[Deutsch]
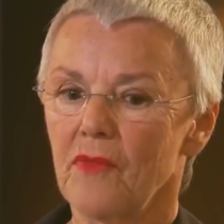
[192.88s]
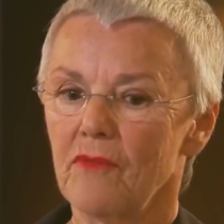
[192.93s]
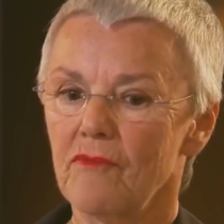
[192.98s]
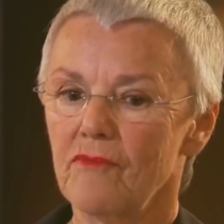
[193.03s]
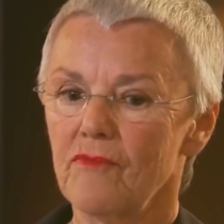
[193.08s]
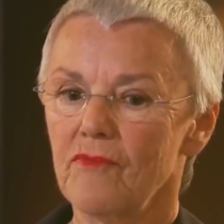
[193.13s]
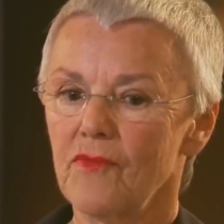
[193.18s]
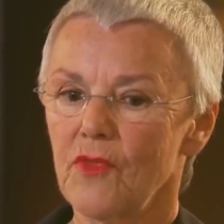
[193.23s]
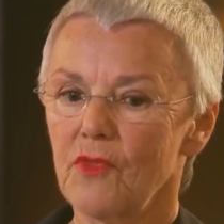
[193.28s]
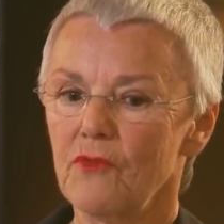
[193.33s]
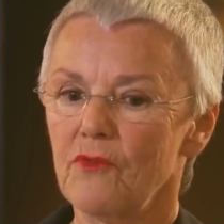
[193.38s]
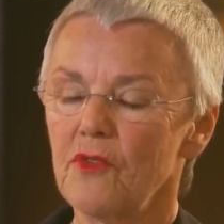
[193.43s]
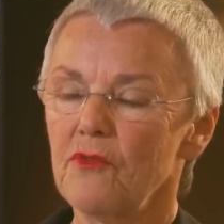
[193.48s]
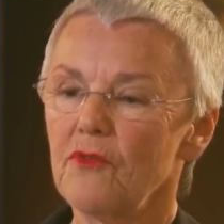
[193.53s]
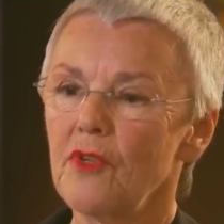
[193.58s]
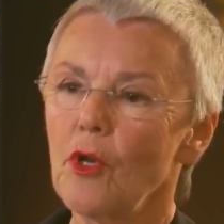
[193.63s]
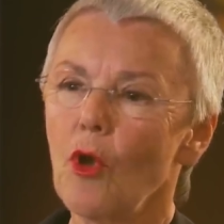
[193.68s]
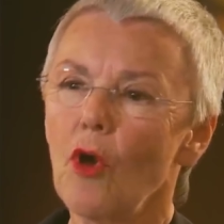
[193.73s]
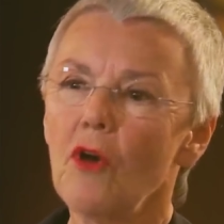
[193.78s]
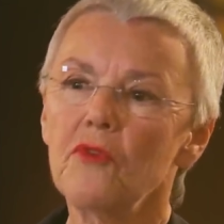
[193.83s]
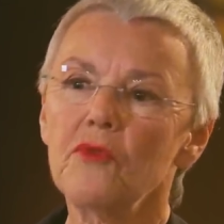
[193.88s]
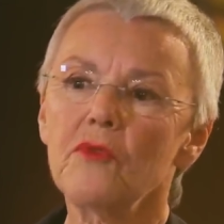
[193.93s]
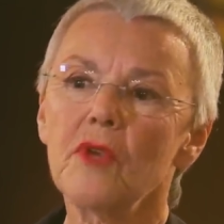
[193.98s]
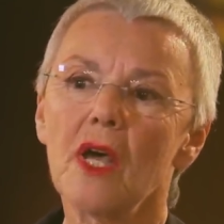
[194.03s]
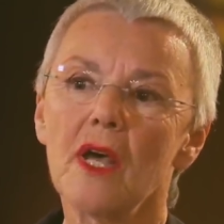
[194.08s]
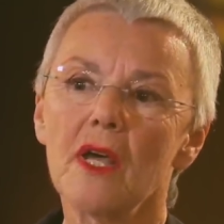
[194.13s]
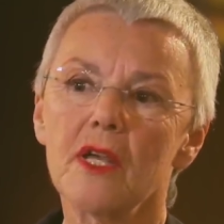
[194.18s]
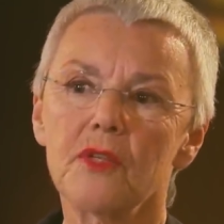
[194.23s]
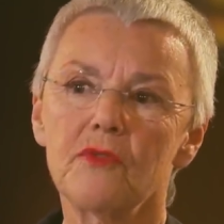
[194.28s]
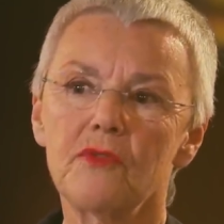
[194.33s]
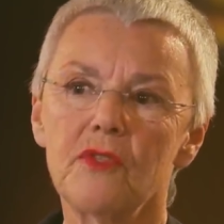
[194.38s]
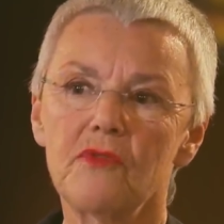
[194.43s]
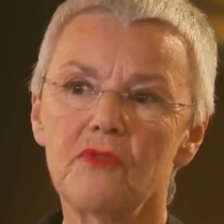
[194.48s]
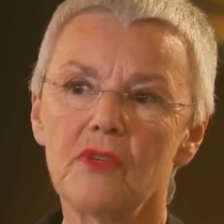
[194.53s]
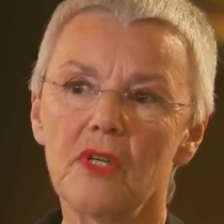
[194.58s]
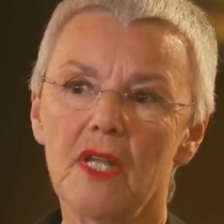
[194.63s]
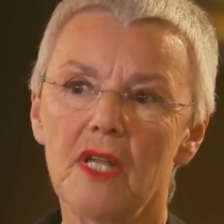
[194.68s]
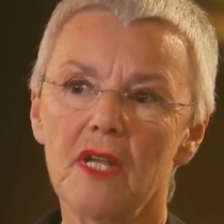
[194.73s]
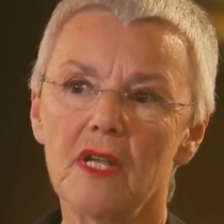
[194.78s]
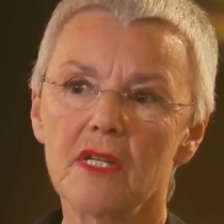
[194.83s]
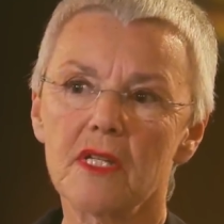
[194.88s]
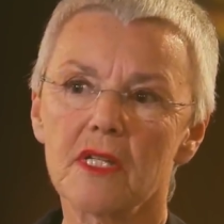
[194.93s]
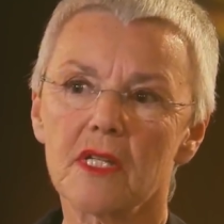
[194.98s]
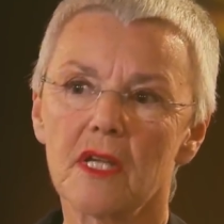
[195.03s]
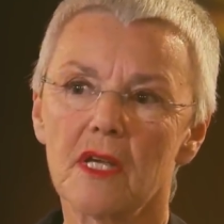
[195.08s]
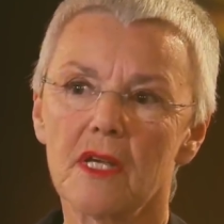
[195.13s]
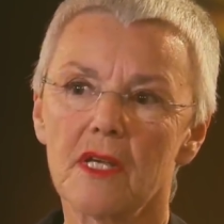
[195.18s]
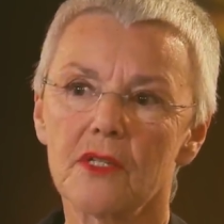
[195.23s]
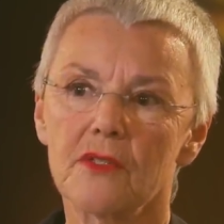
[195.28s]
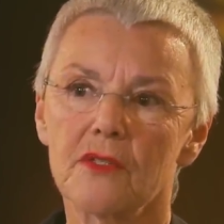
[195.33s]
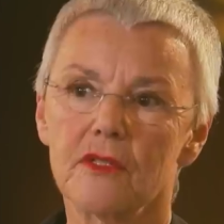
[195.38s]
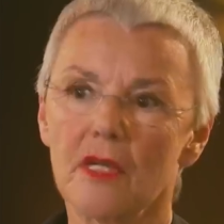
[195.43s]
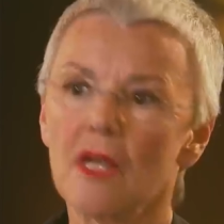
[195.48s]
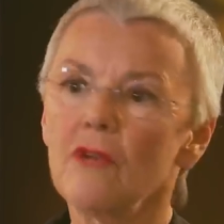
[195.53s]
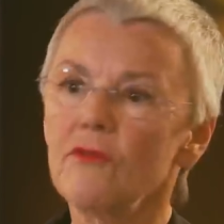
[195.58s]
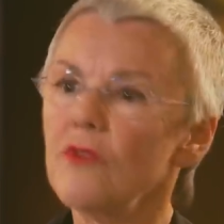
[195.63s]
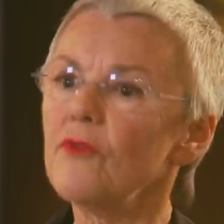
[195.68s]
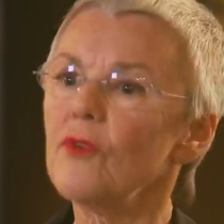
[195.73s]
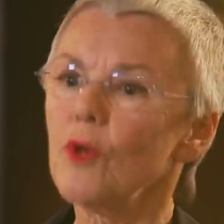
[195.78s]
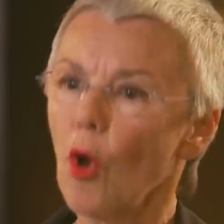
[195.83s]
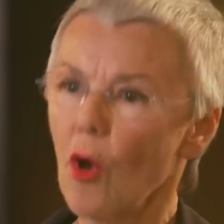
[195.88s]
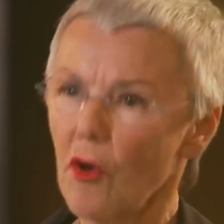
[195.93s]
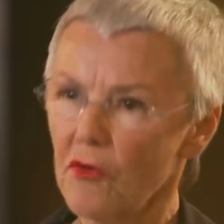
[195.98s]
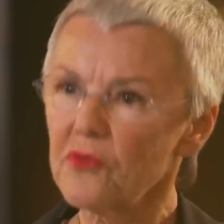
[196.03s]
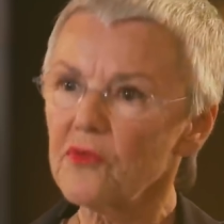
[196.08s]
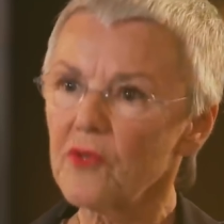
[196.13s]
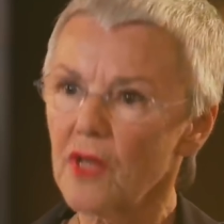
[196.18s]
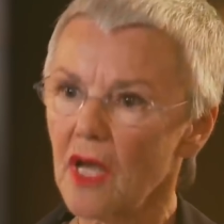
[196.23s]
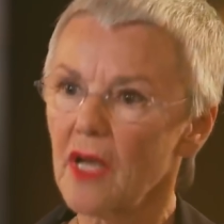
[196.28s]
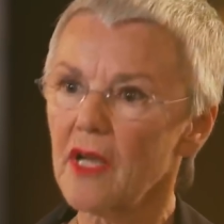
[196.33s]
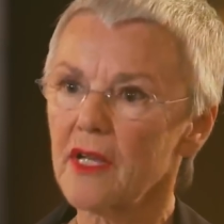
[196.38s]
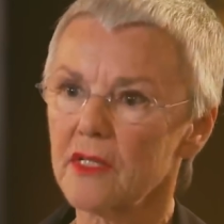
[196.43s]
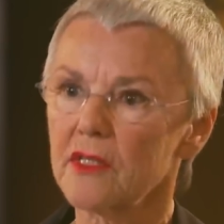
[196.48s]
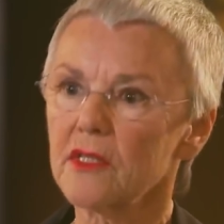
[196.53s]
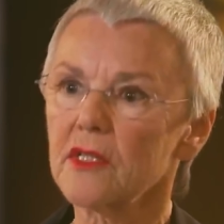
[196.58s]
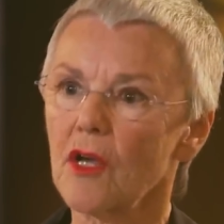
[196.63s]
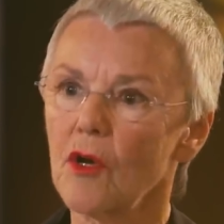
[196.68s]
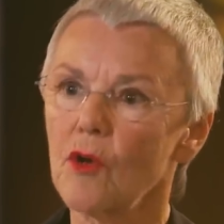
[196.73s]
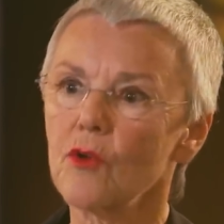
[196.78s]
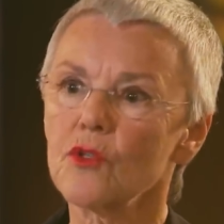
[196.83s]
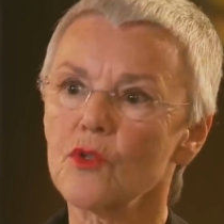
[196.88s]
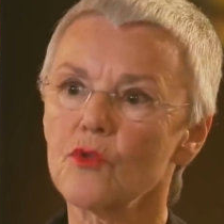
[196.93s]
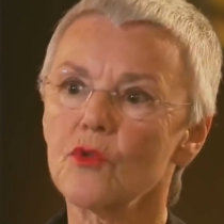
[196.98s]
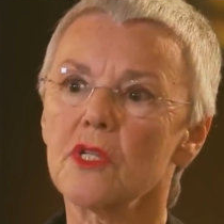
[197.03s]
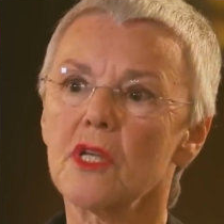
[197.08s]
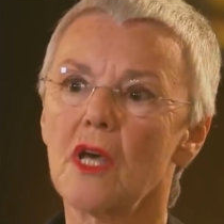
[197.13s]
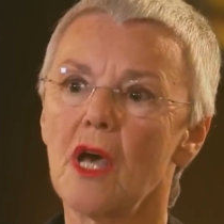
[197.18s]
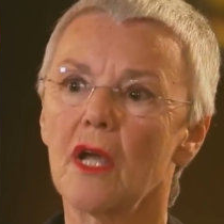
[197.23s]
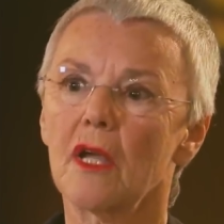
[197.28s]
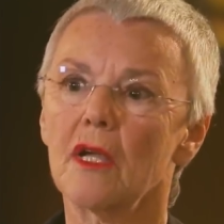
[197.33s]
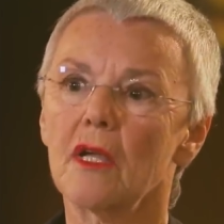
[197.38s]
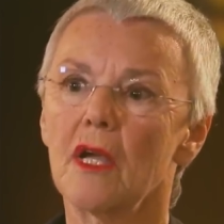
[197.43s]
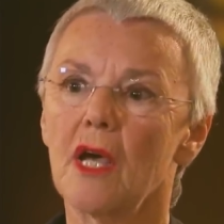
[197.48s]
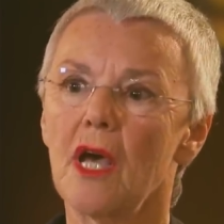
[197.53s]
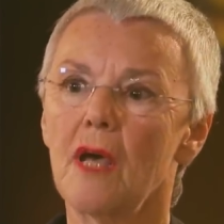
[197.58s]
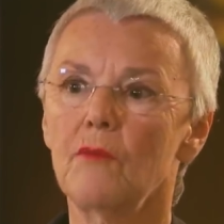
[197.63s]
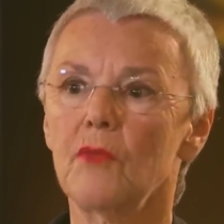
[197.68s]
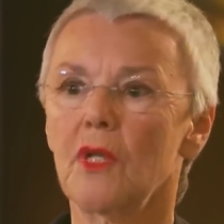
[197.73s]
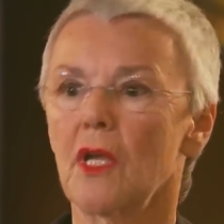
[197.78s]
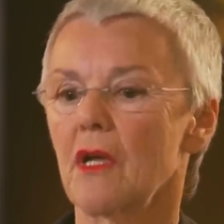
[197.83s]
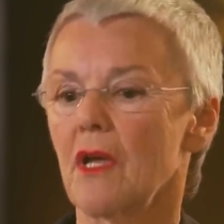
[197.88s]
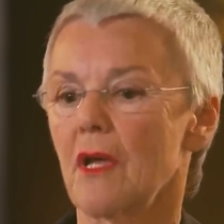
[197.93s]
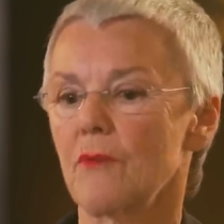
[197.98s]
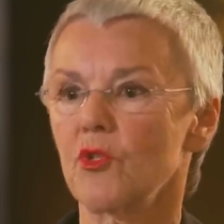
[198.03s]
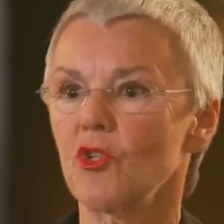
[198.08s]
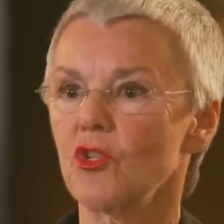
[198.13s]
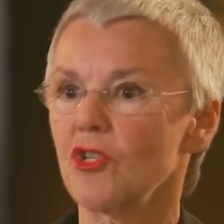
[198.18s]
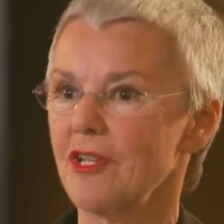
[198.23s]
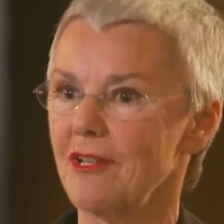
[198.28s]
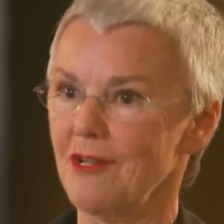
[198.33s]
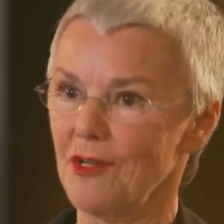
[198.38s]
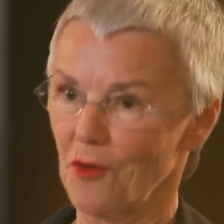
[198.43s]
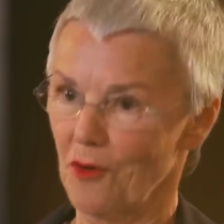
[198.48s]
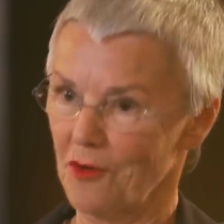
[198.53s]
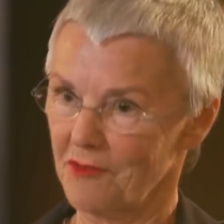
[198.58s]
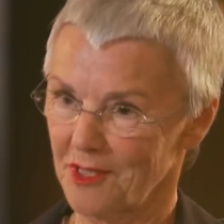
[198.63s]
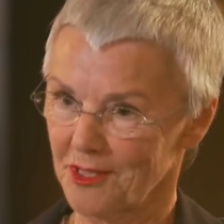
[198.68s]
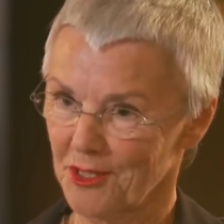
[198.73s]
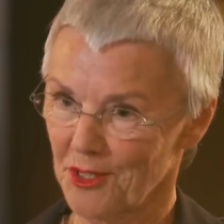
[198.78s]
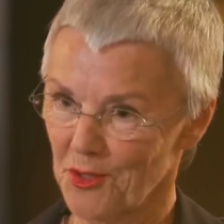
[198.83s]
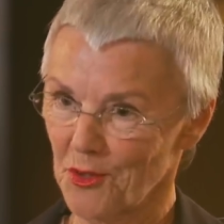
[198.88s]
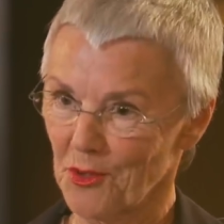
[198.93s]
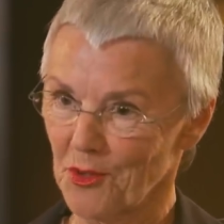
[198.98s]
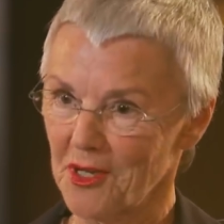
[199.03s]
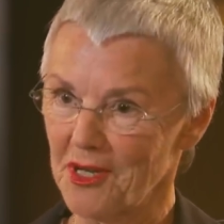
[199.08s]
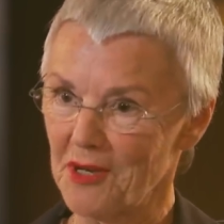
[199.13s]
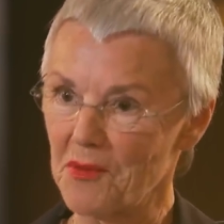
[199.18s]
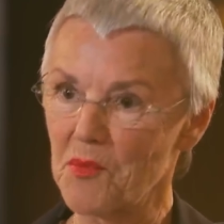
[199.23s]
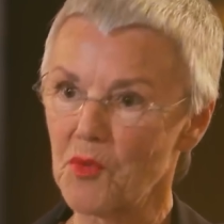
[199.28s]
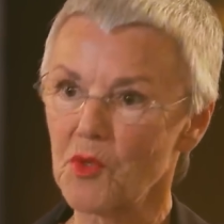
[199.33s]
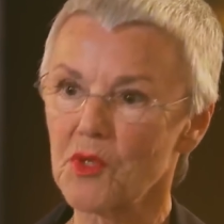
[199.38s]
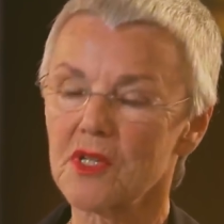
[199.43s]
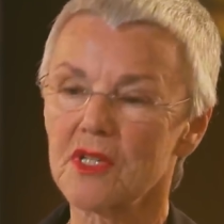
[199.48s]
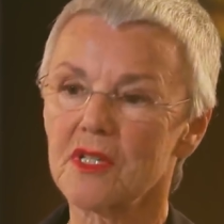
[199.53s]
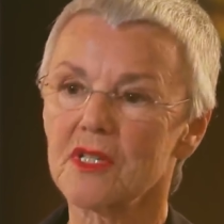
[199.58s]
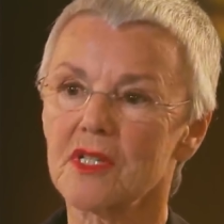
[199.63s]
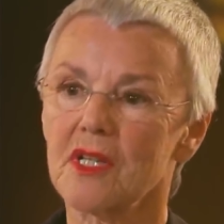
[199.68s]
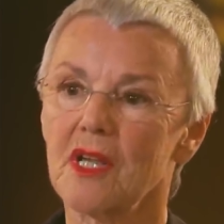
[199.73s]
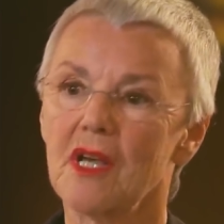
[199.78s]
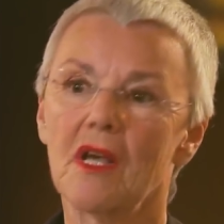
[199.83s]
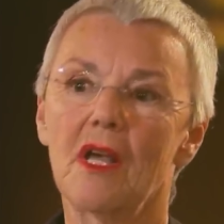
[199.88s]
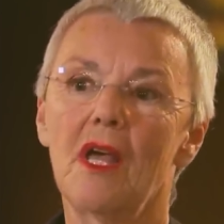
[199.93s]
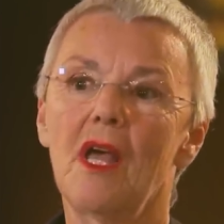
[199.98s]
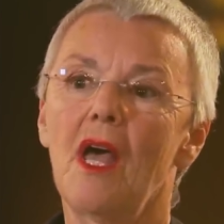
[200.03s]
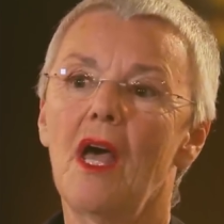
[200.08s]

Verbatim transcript: hm, wie viel Offenheit, wie viel Ehrlichkeit, ja, wie viel Offenheit da auch zutage kam. Da gab es stehende Ovationen im Bundestag.